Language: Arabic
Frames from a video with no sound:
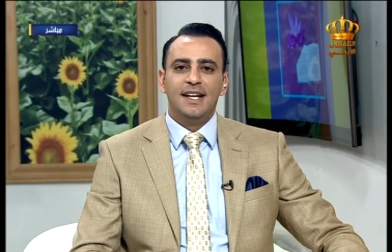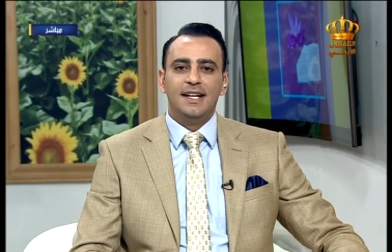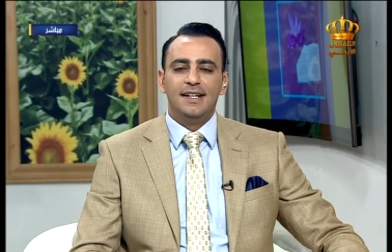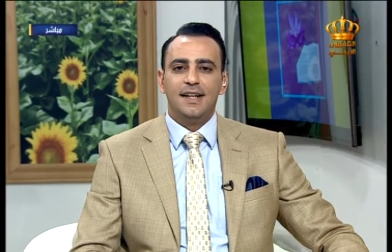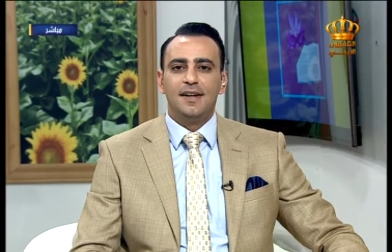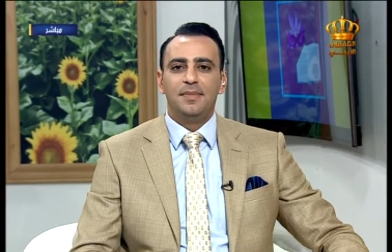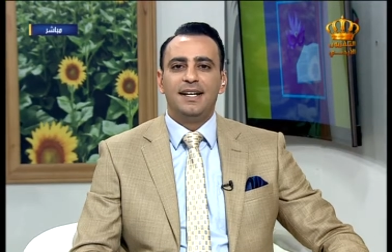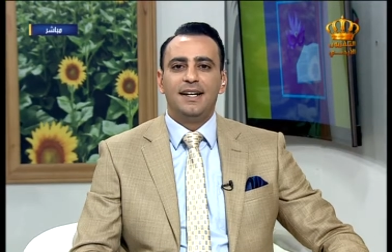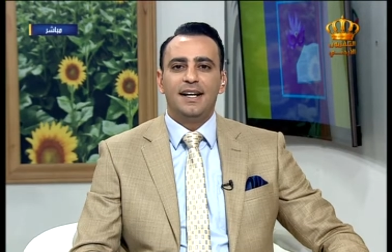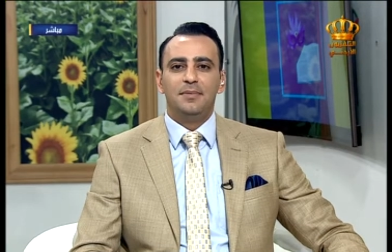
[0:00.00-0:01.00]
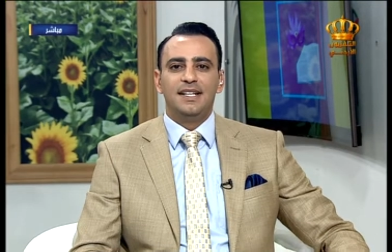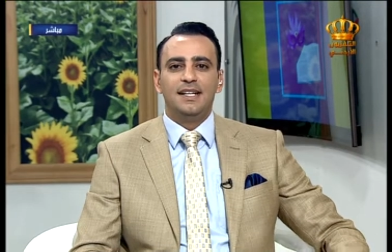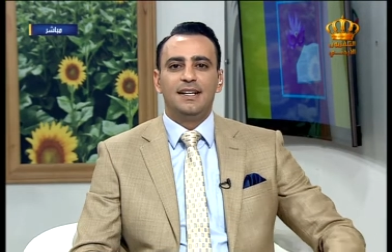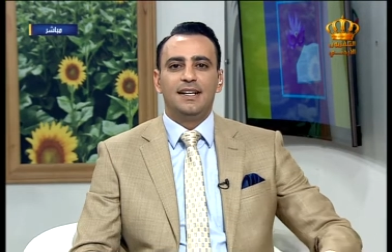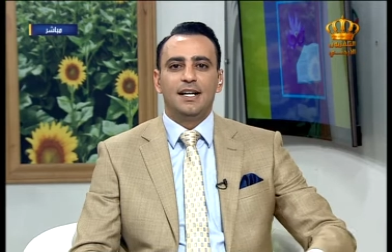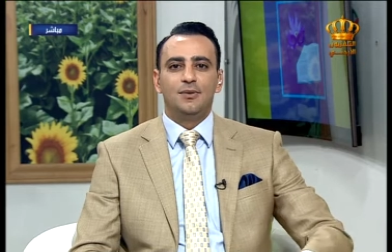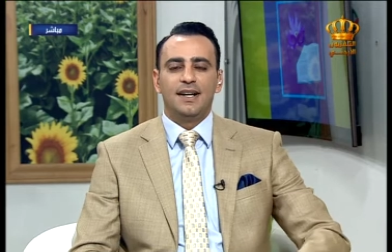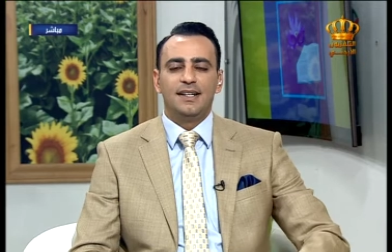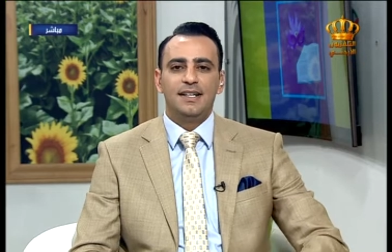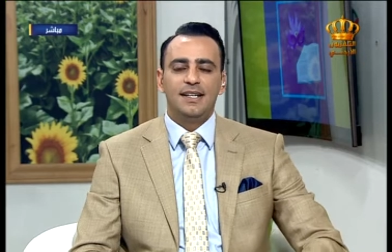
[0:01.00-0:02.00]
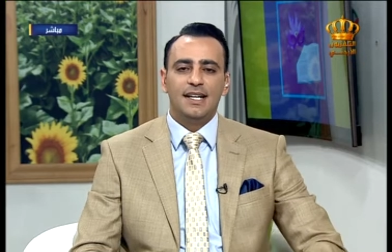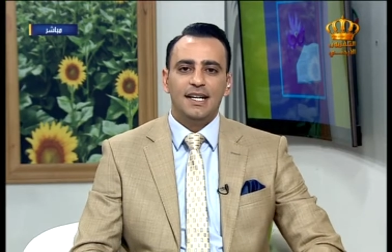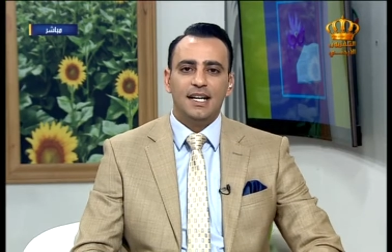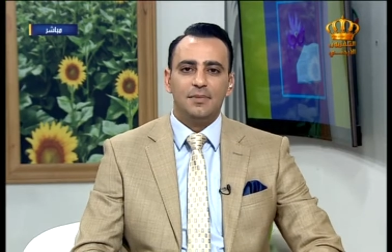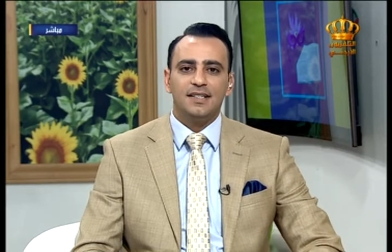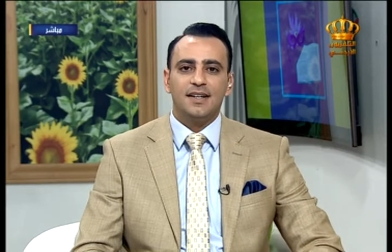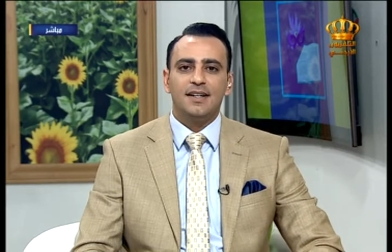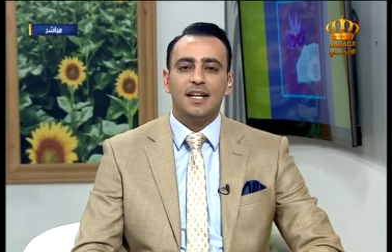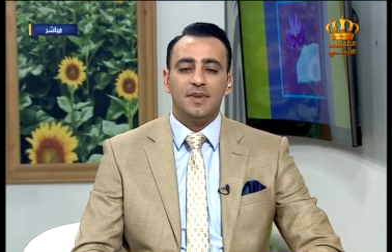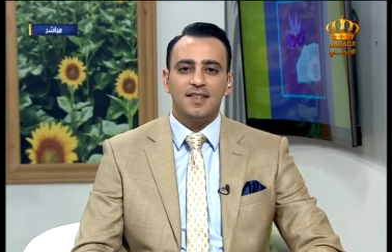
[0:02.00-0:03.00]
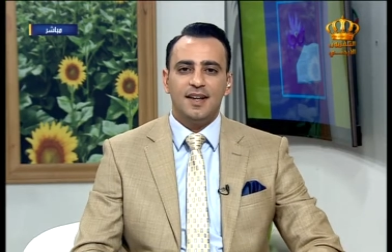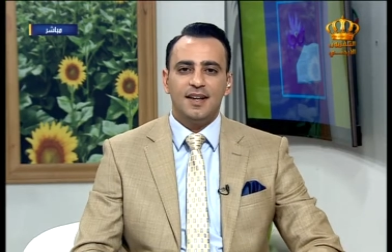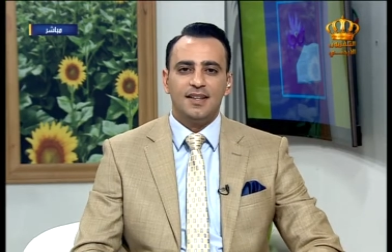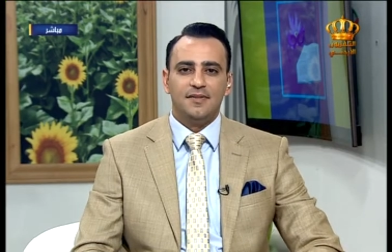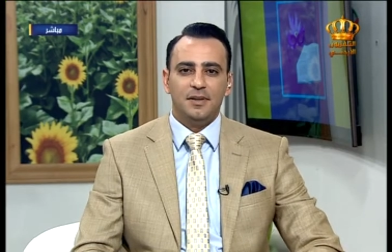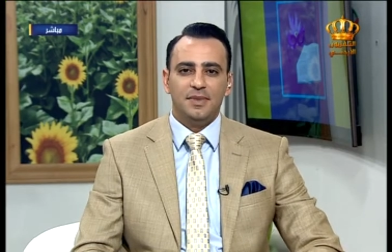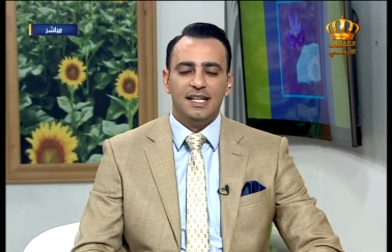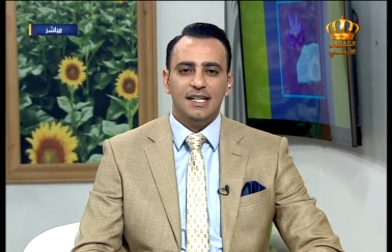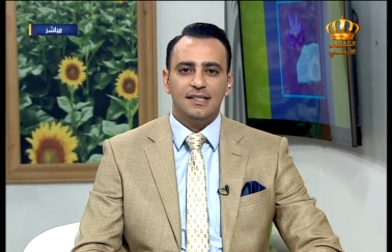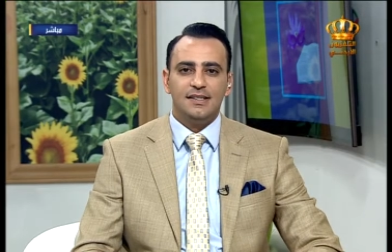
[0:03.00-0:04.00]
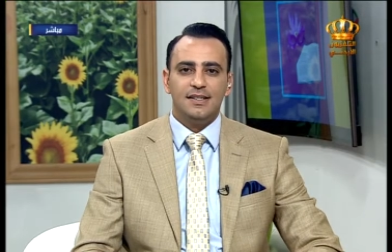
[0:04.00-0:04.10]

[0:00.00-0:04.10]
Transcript: لنذهب الى المدينه الورديه الى البتراء كما استعرضنا في بدايه